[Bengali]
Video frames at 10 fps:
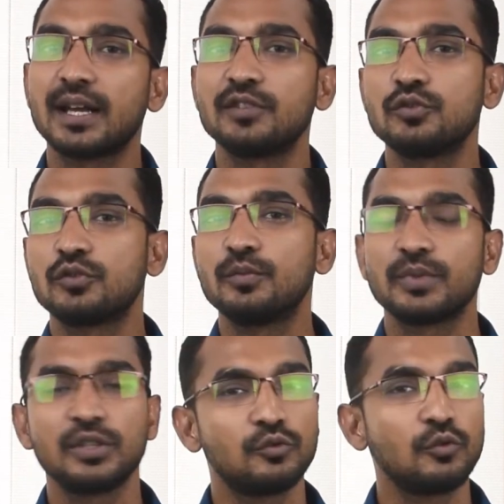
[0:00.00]
কার্যক্রম
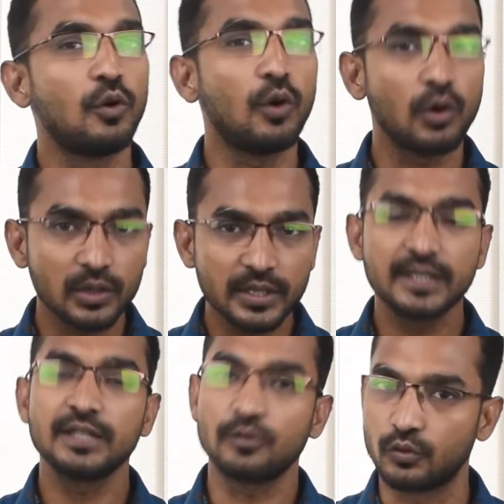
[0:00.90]
কিন্তু
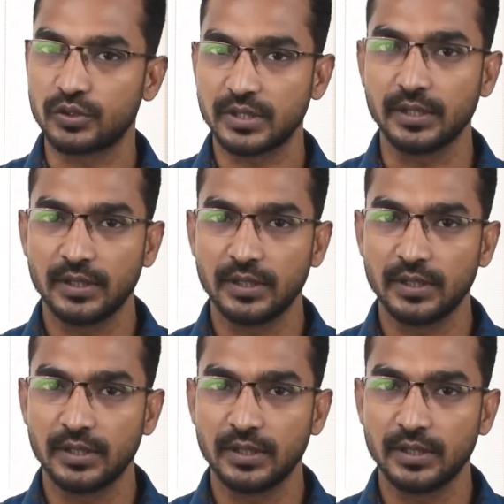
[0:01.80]
অলরেডি করছে